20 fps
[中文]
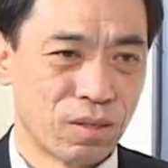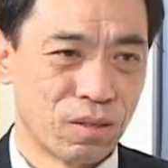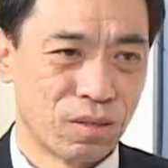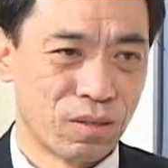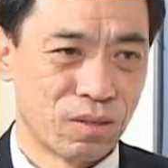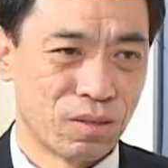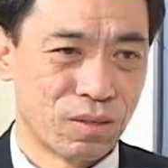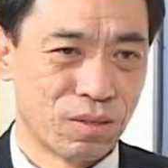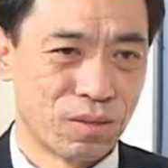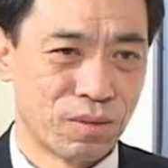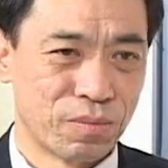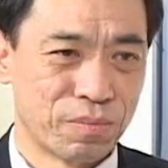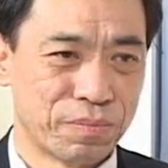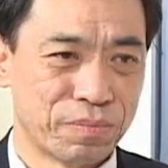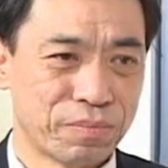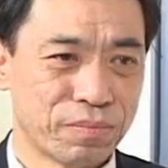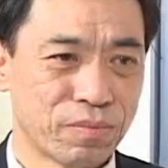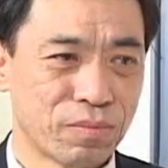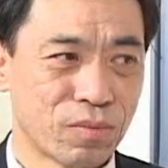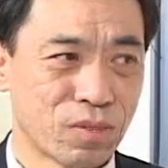呃，
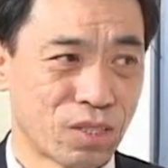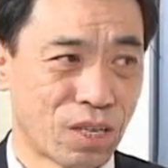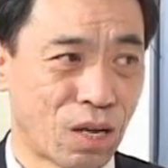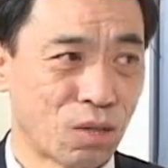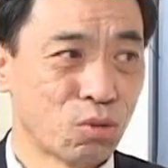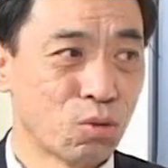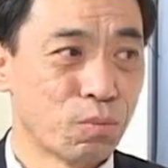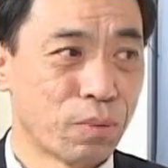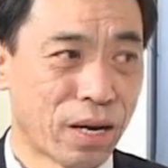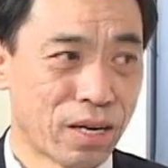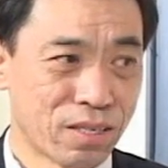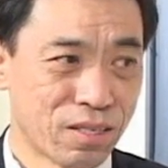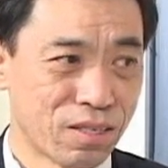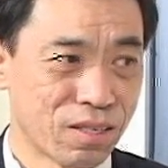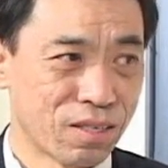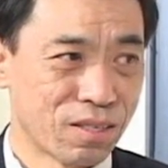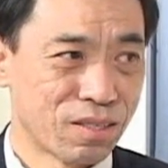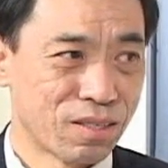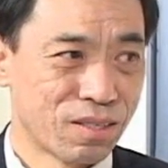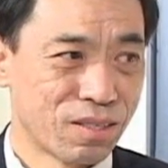长途跋
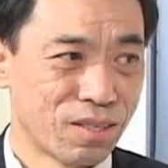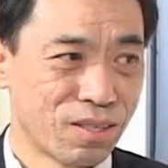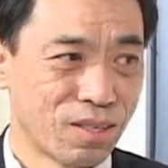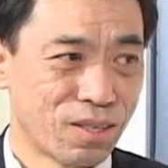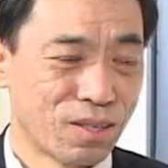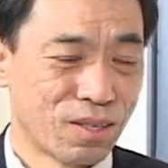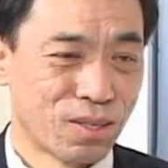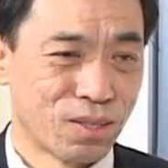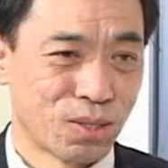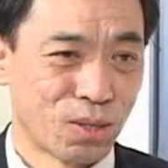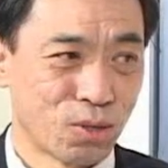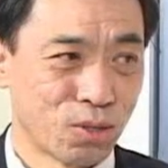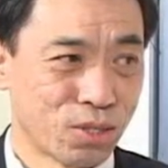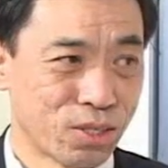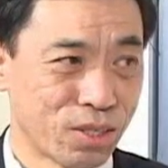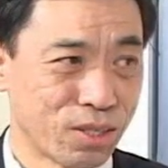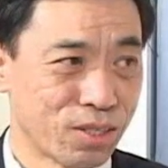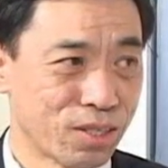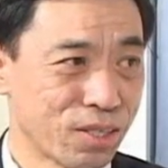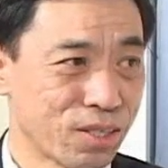涉到
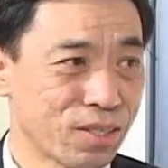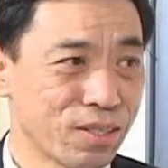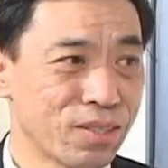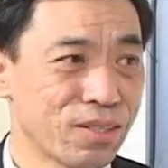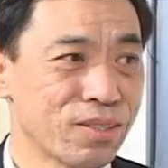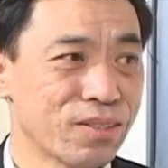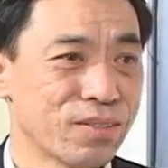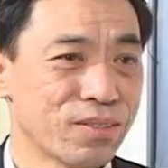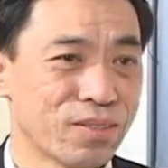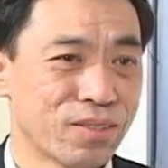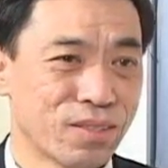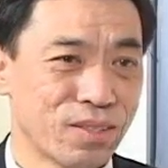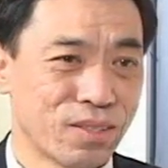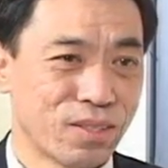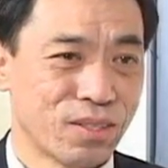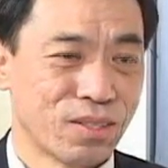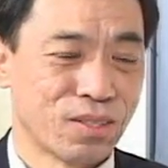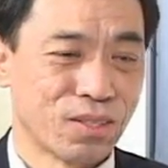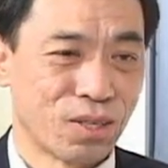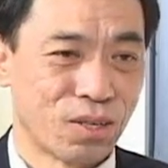省城，
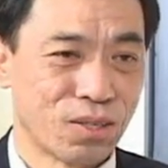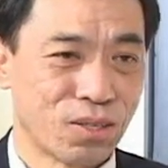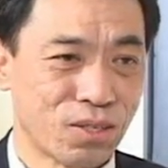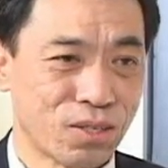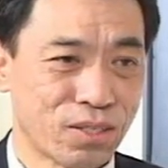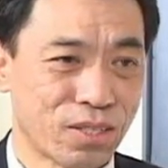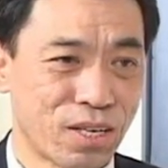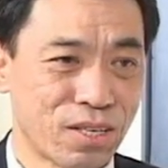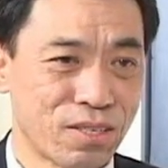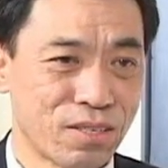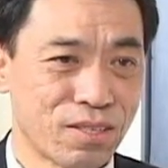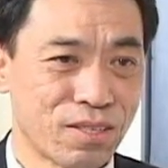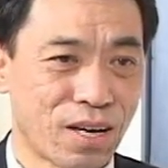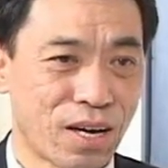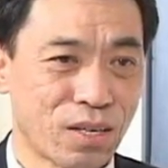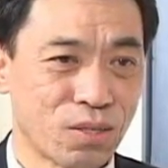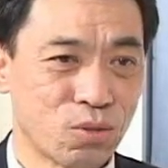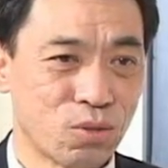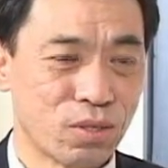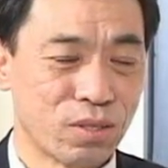找到山西
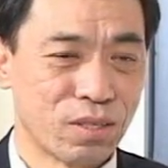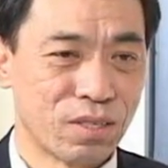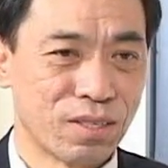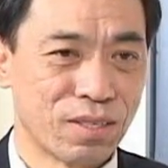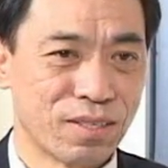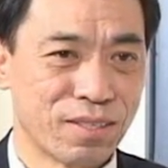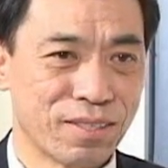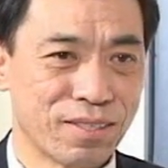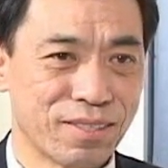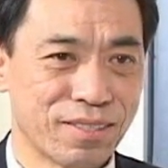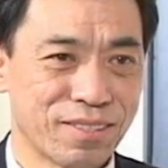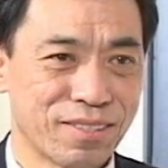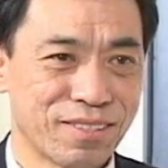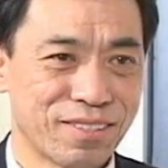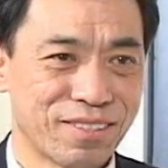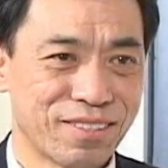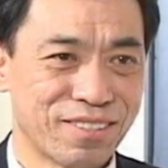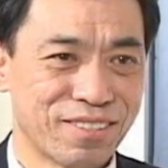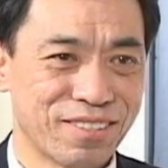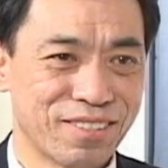大学的，
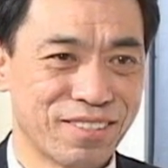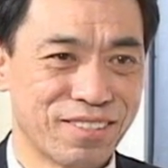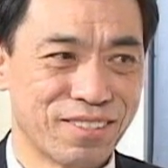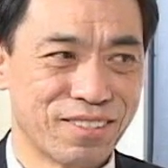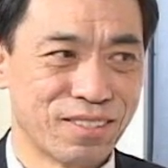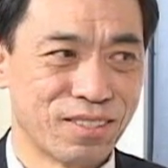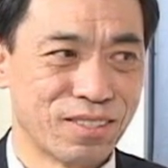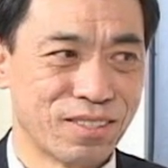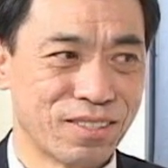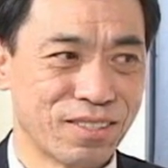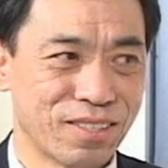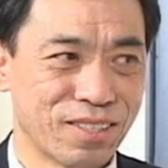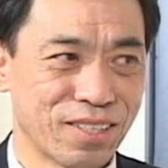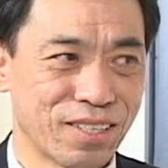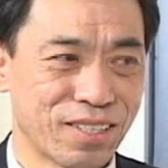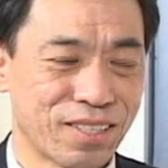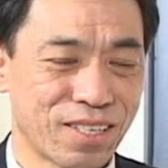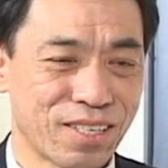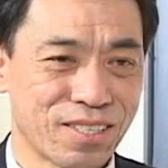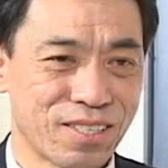呃，
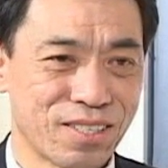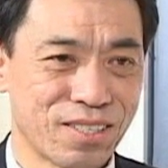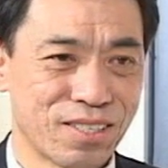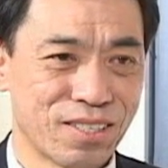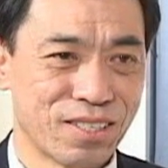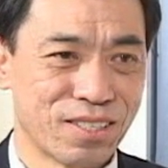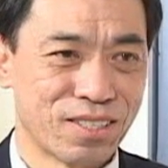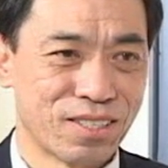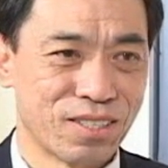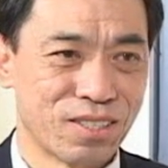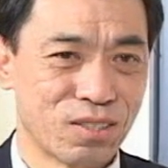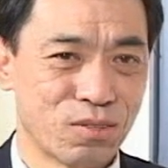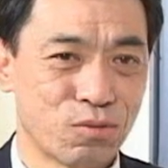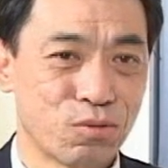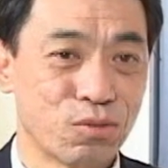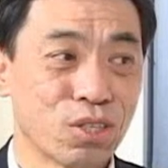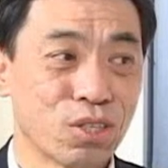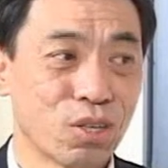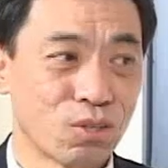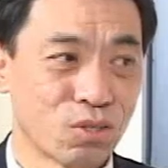那个当时的是
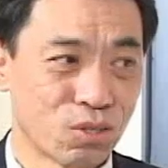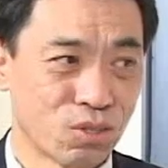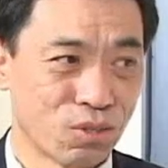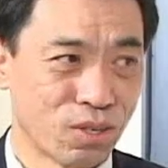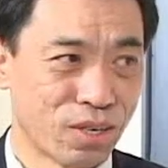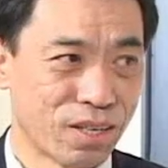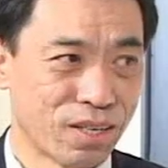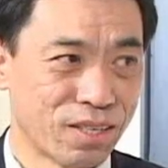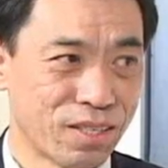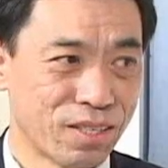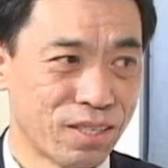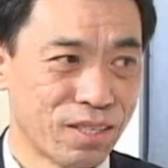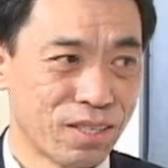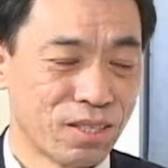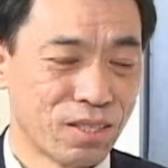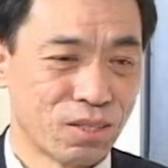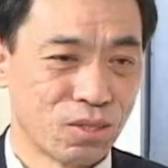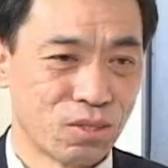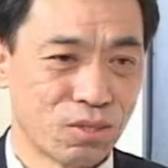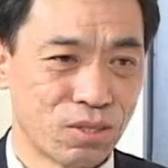教授了，
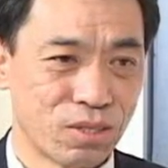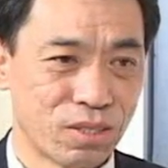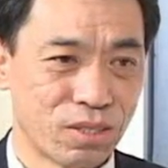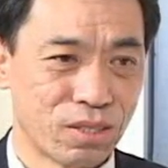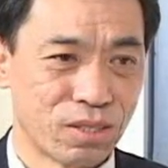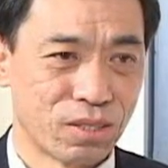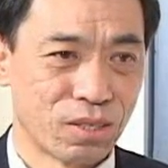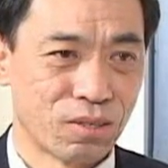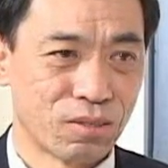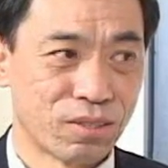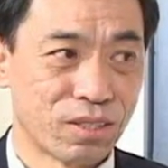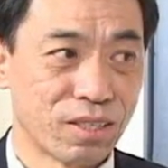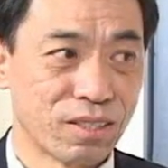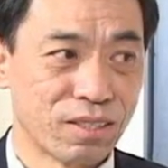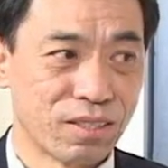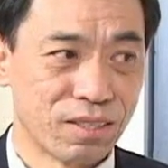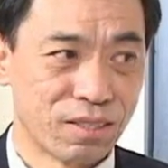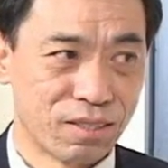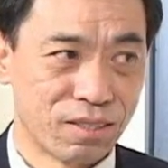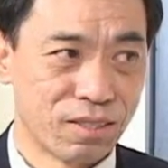就是一个叫
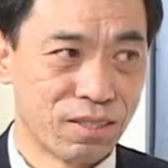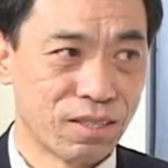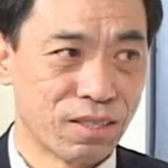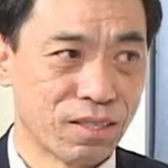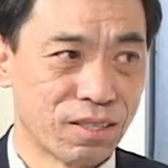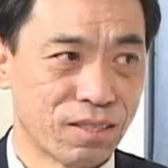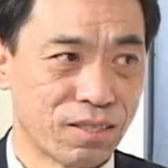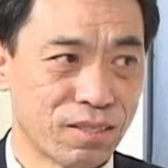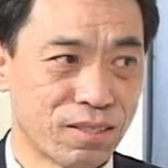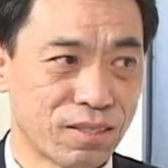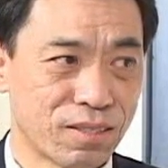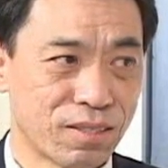邓英一的。